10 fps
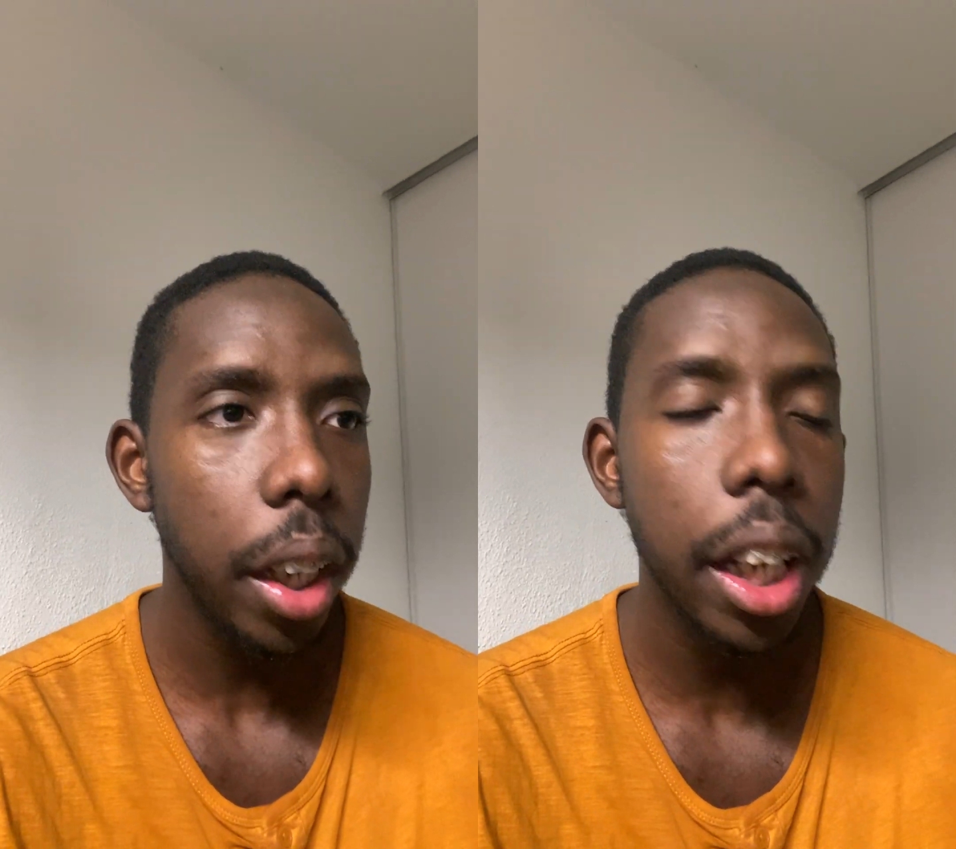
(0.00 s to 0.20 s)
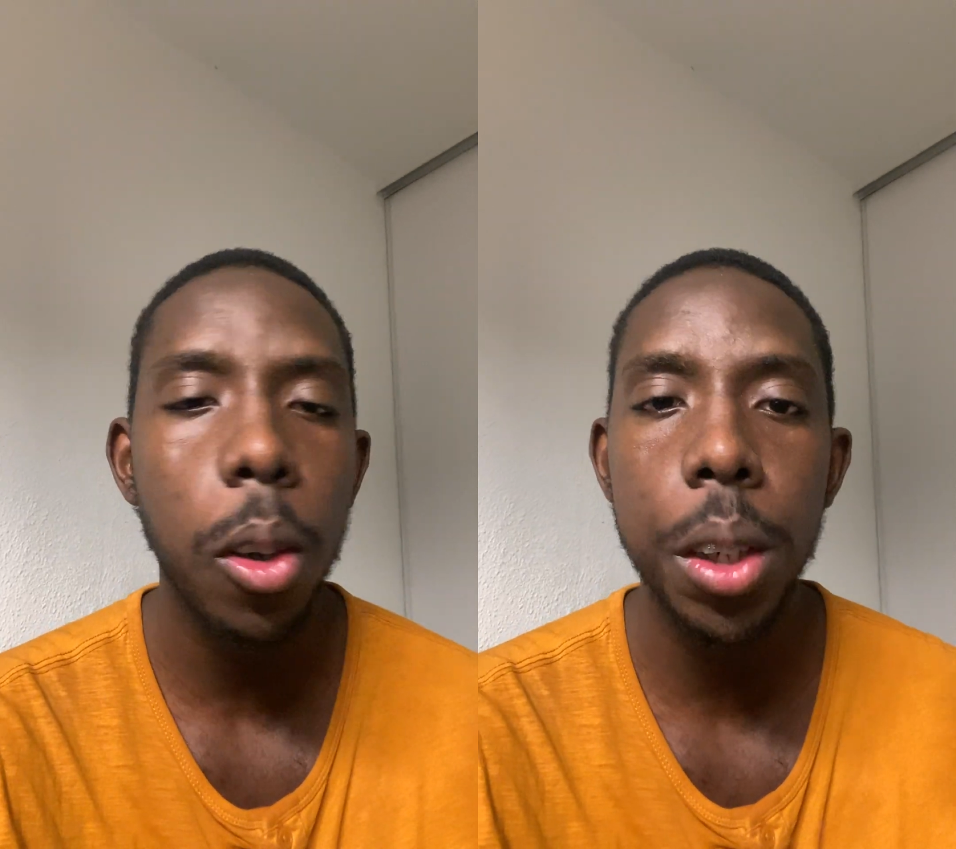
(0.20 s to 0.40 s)

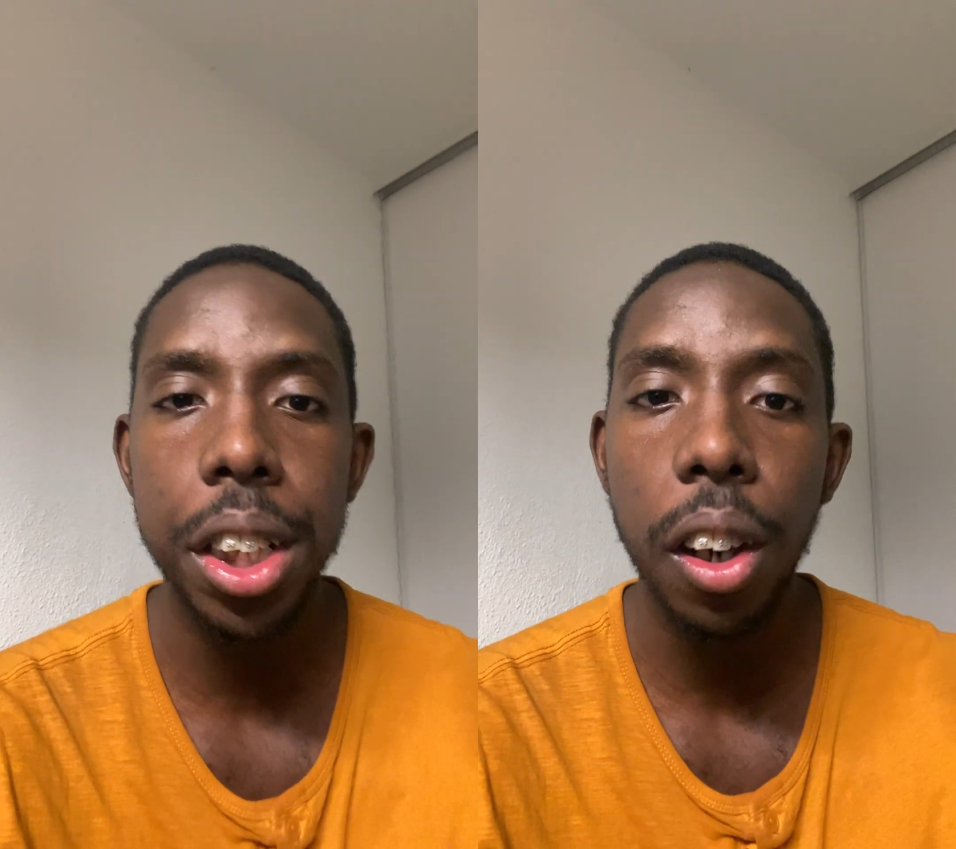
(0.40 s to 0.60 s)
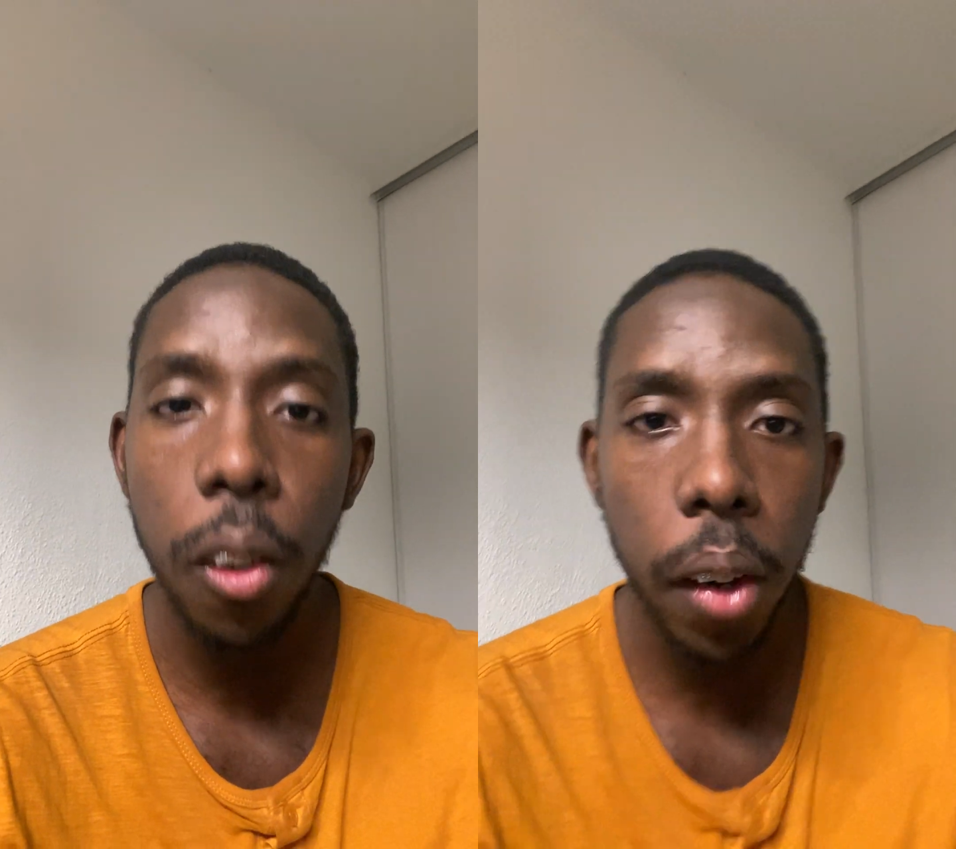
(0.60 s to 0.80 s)
et
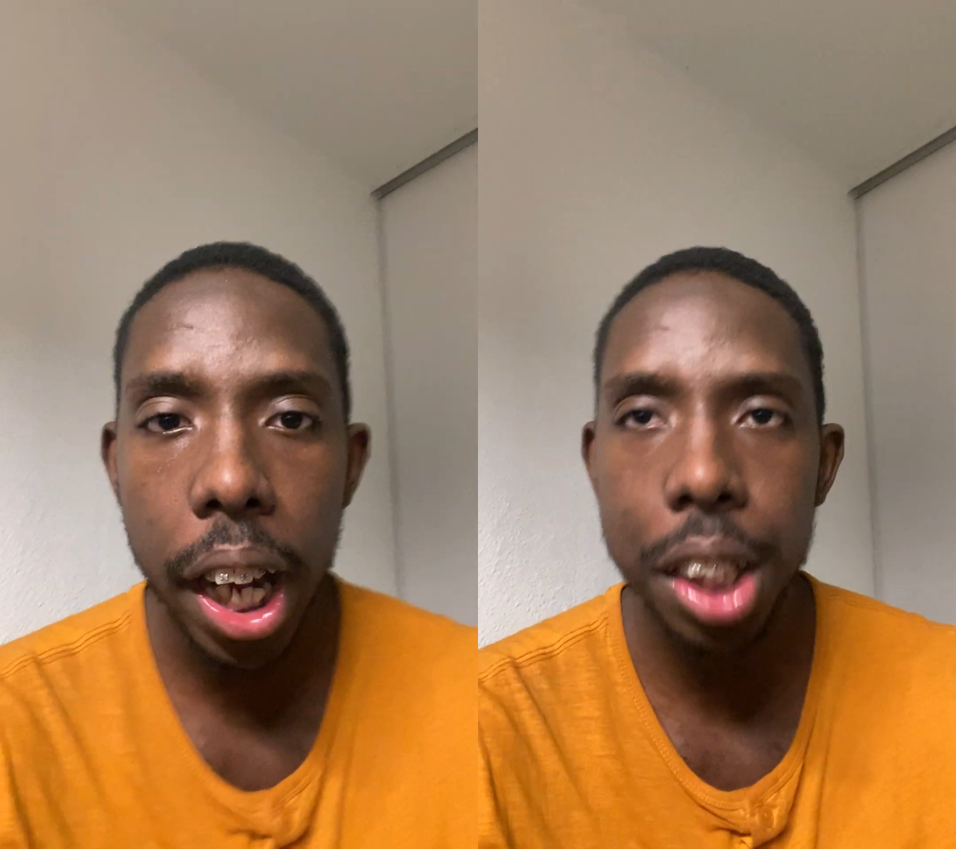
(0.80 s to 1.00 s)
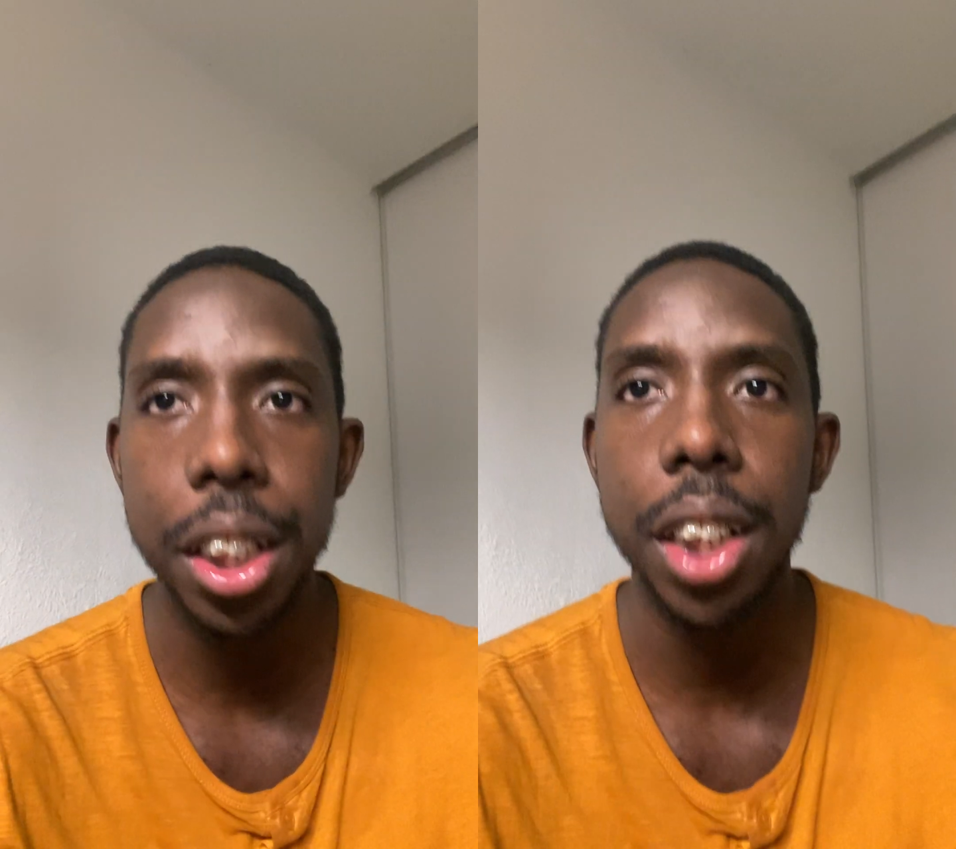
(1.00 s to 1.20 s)
aussi
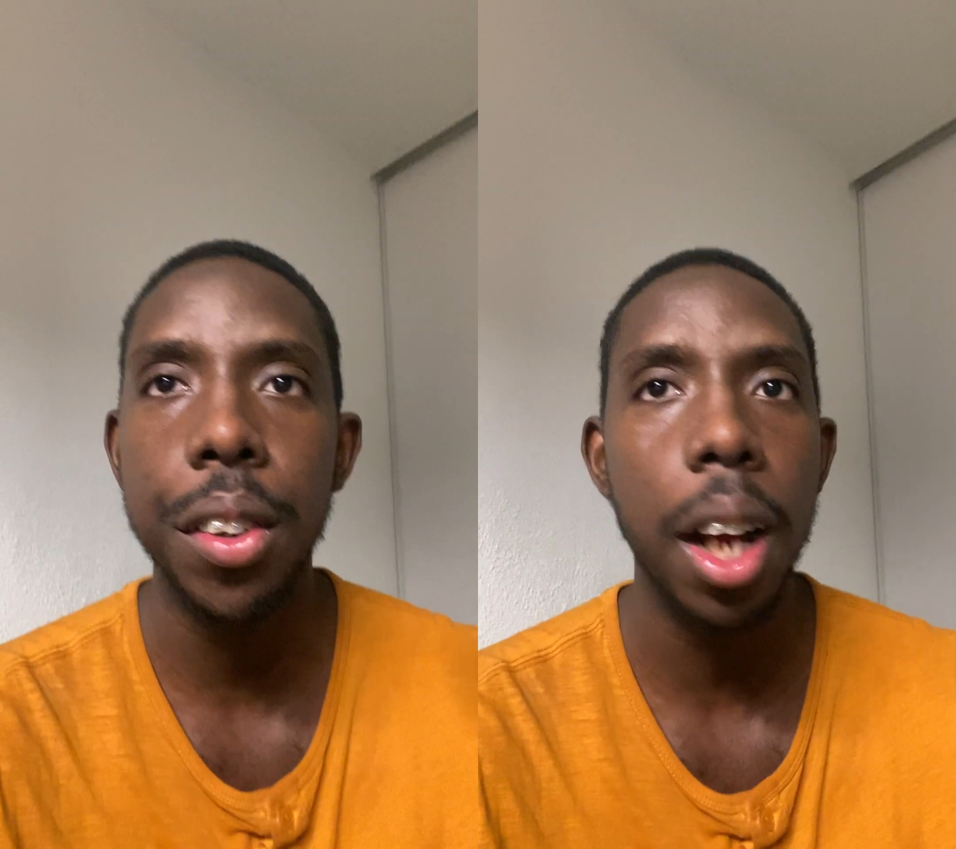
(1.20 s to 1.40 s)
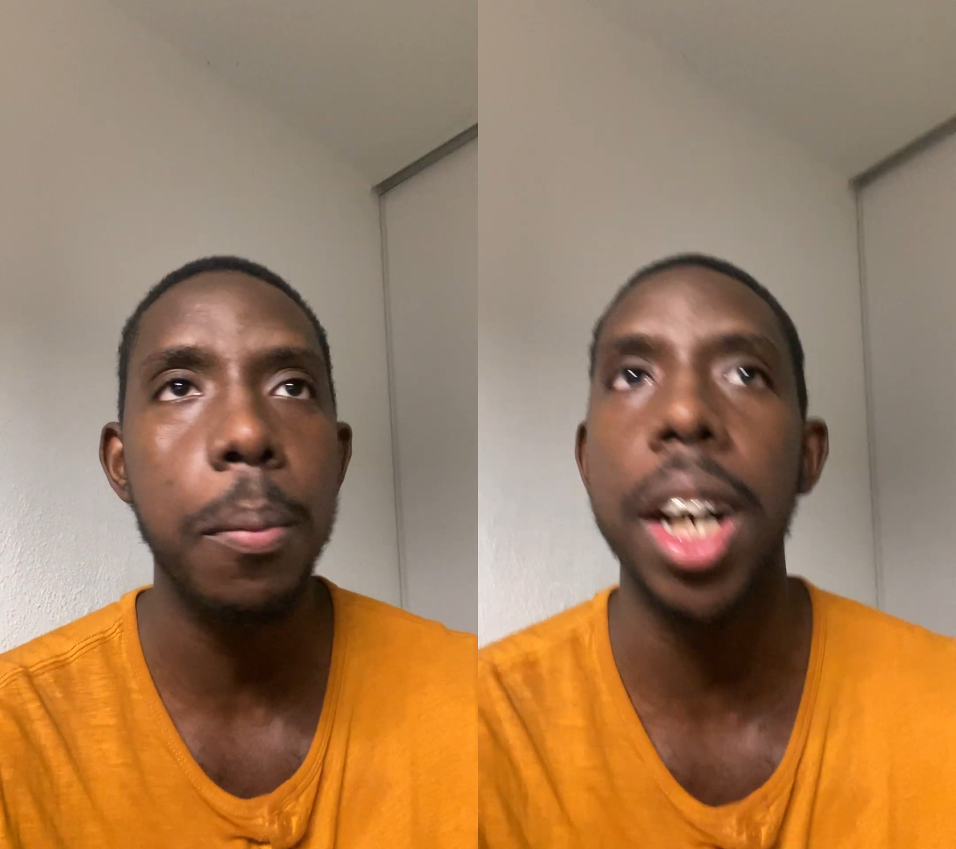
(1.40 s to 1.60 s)
engagée
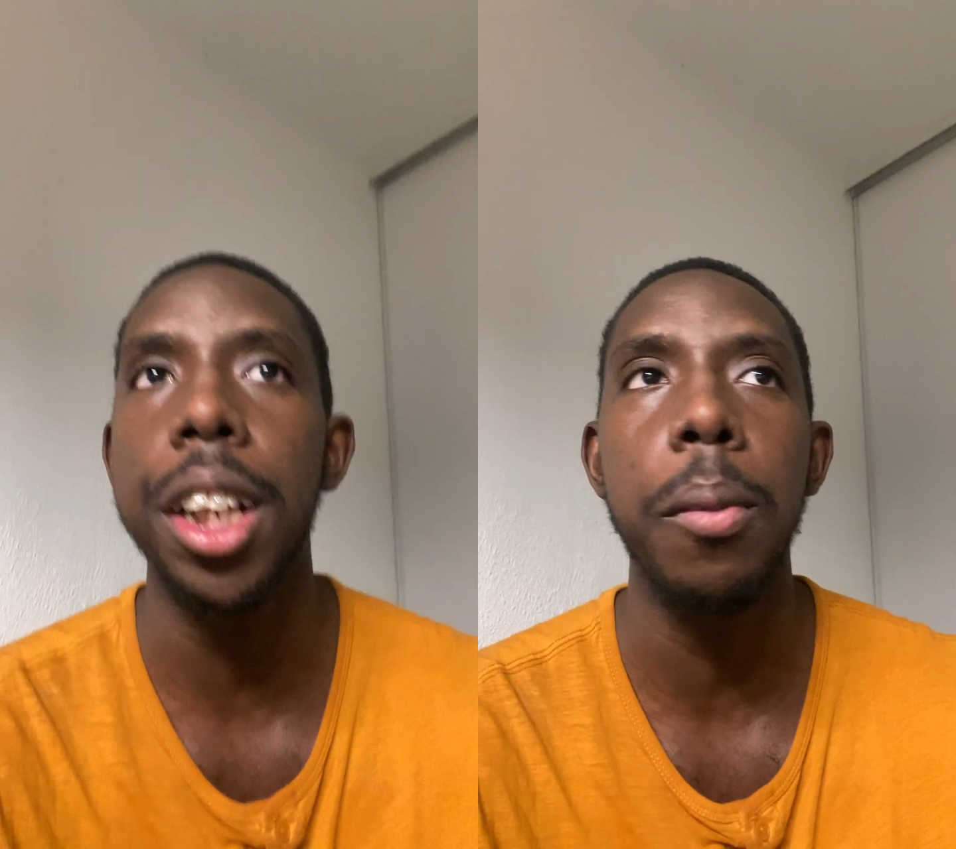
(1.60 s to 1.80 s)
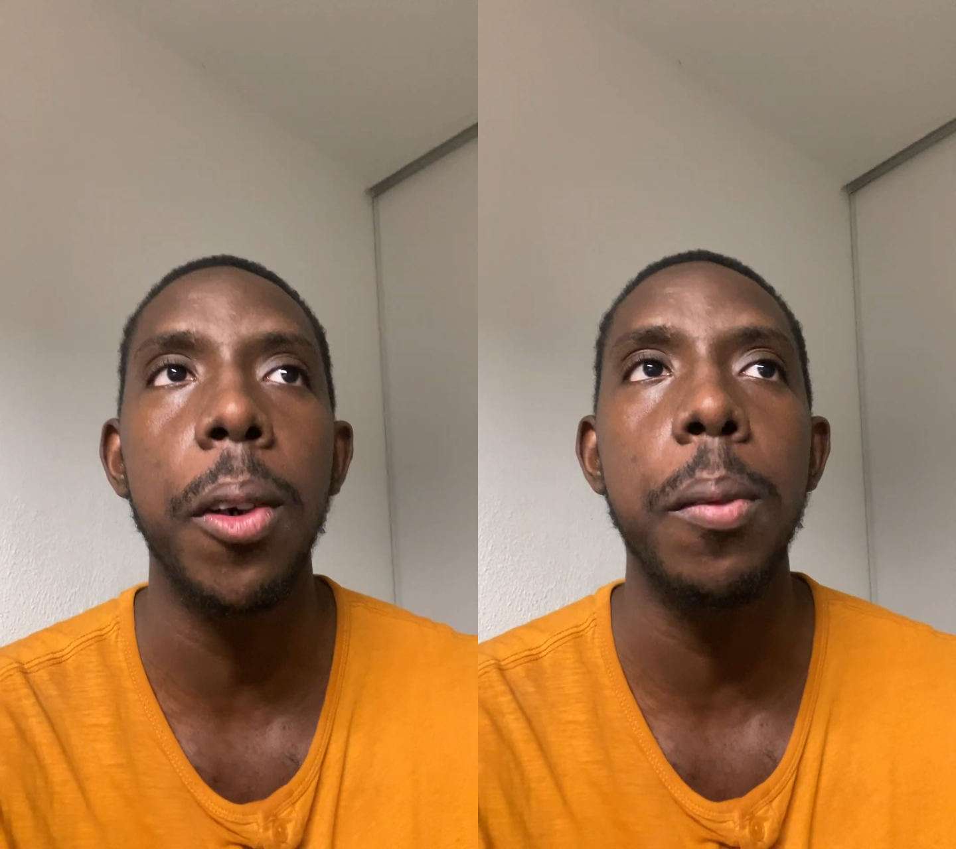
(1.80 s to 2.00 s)
de la part
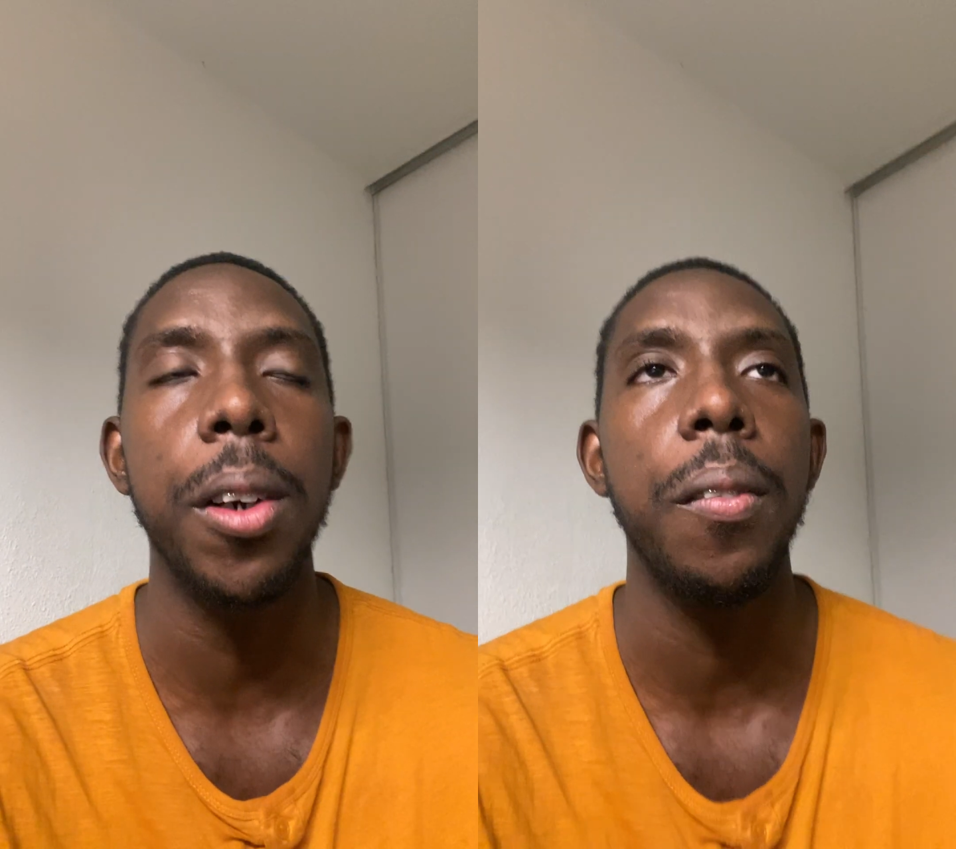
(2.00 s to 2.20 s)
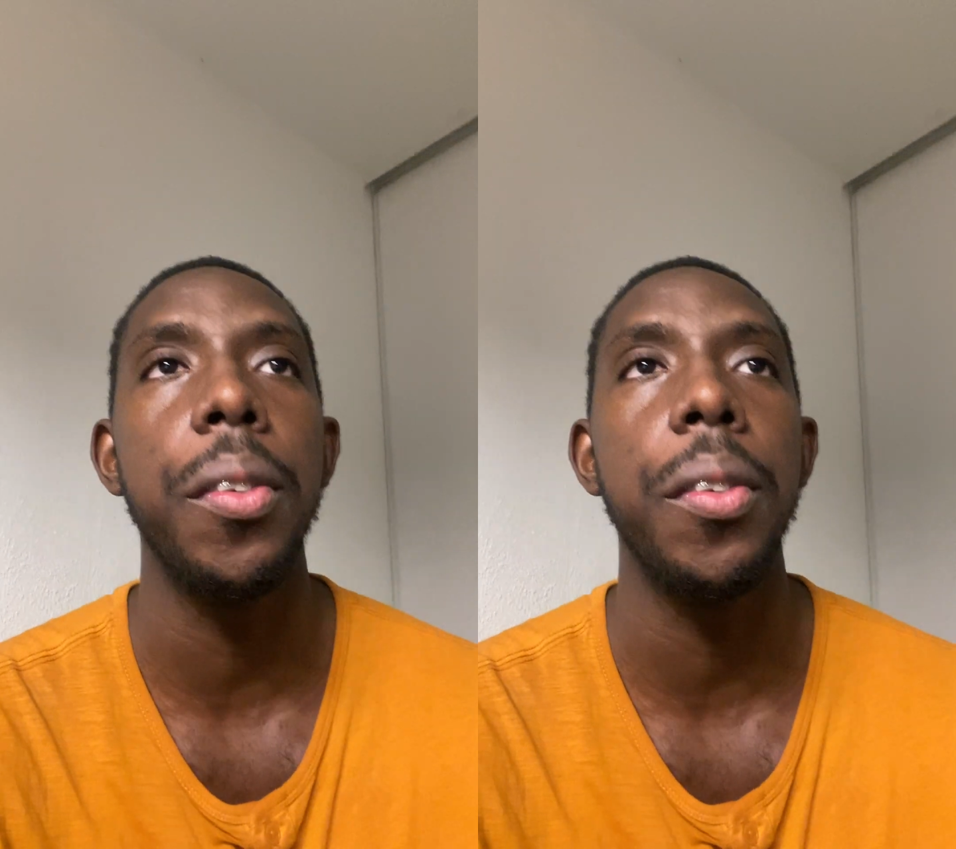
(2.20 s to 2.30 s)
des membres